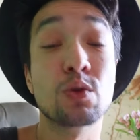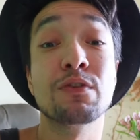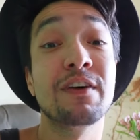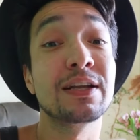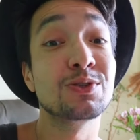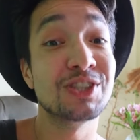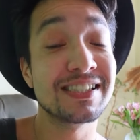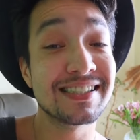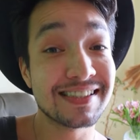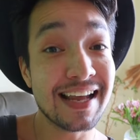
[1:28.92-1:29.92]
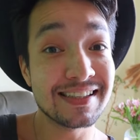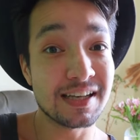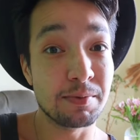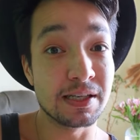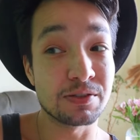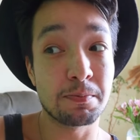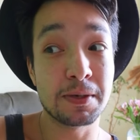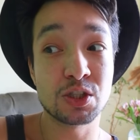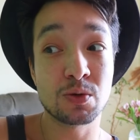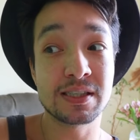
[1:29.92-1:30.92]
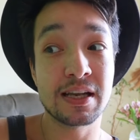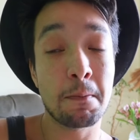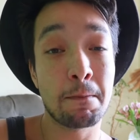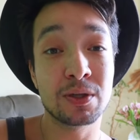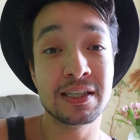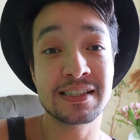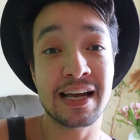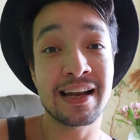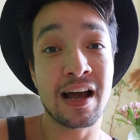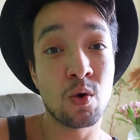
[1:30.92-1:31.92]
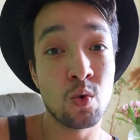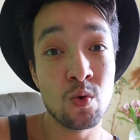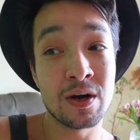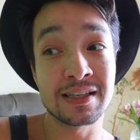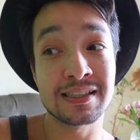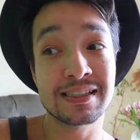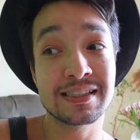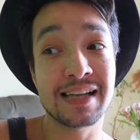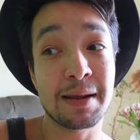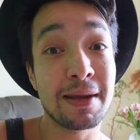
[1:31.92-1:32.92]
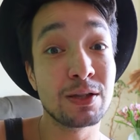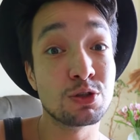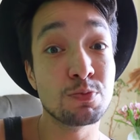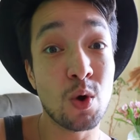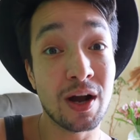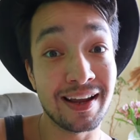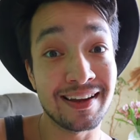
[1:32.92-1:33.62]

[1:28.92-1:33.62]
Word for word: Eu tô falando de existência mesmo, pessoas que não podem sair na rua sem medo de morrer,